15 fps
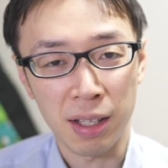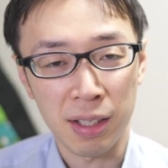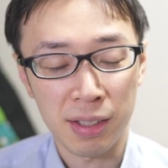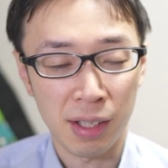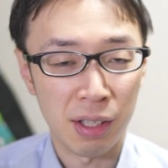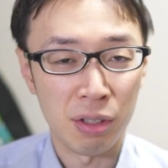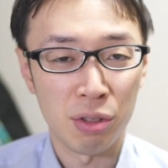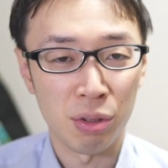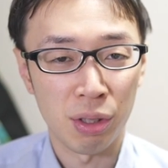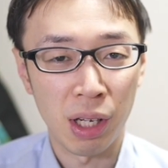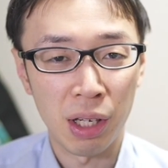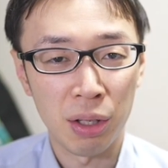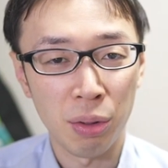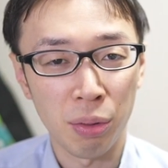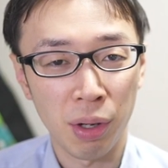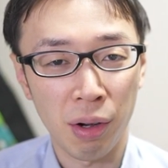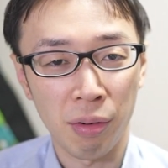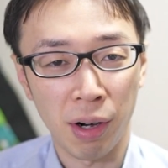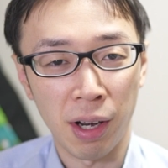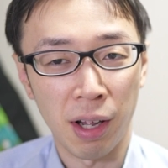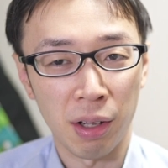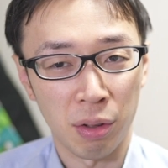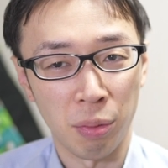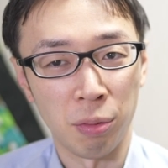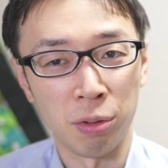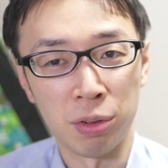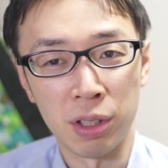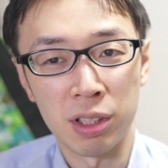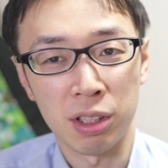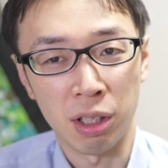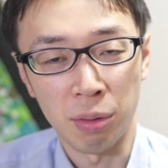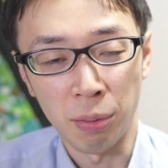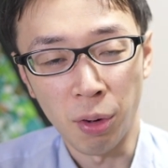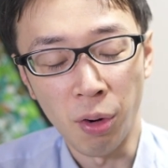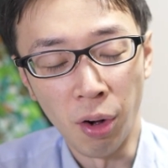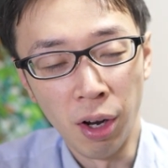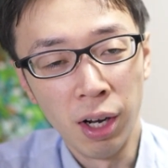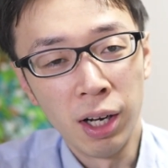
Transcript: 確かに受験用なのかなと思うんですけども